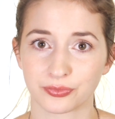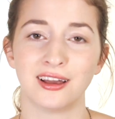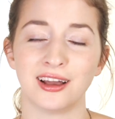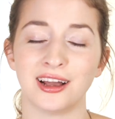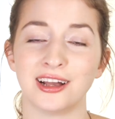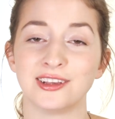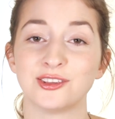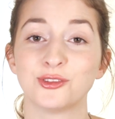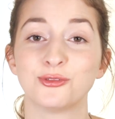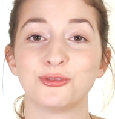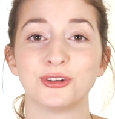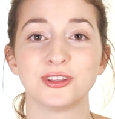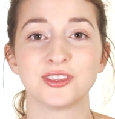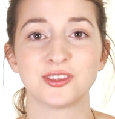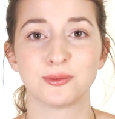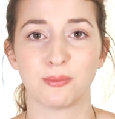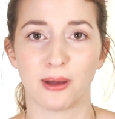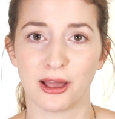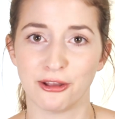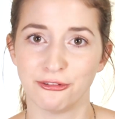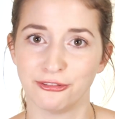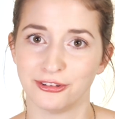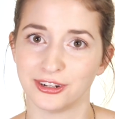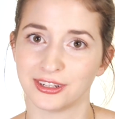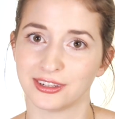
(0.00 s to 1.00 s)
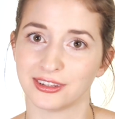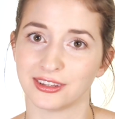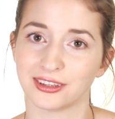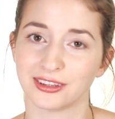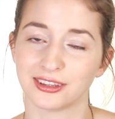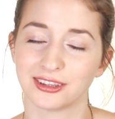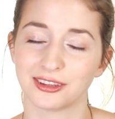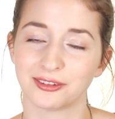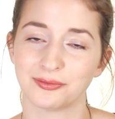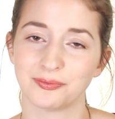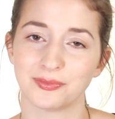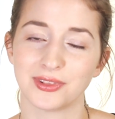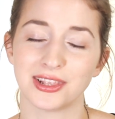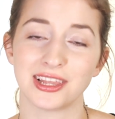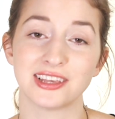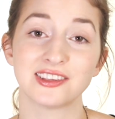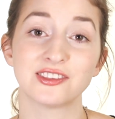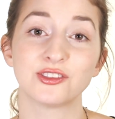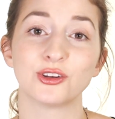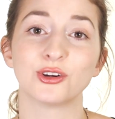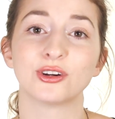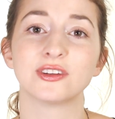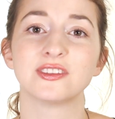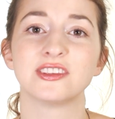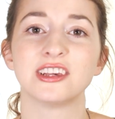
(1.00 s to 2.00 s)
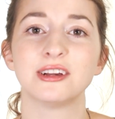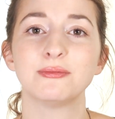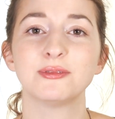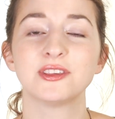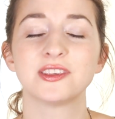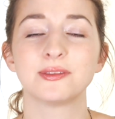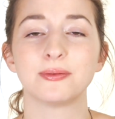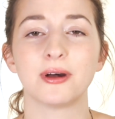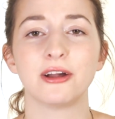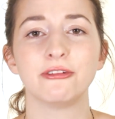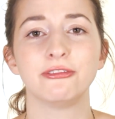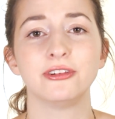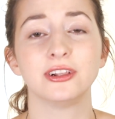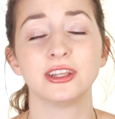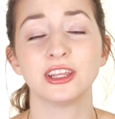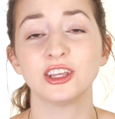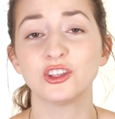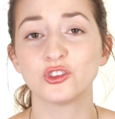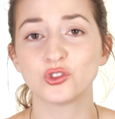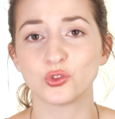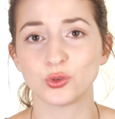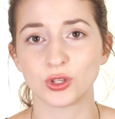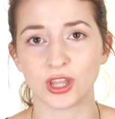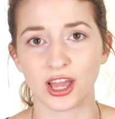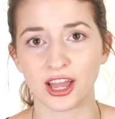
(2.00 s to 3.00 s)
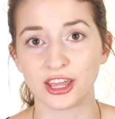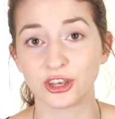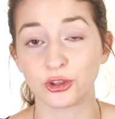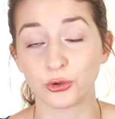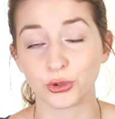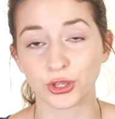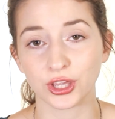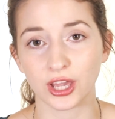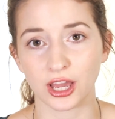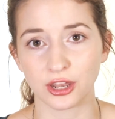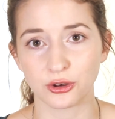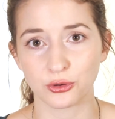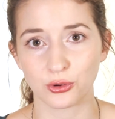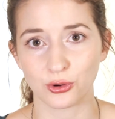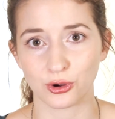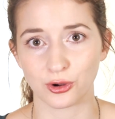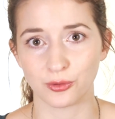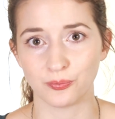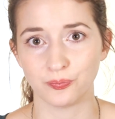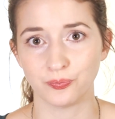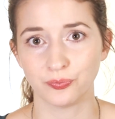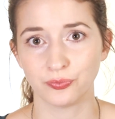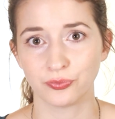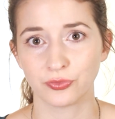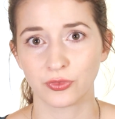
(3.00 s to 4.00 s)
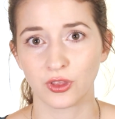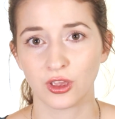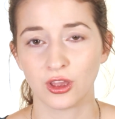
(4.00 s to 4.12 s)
Also verzweifelt nicht. Lasst eure Selbstzweifel nicht zu nah an euch rankommen.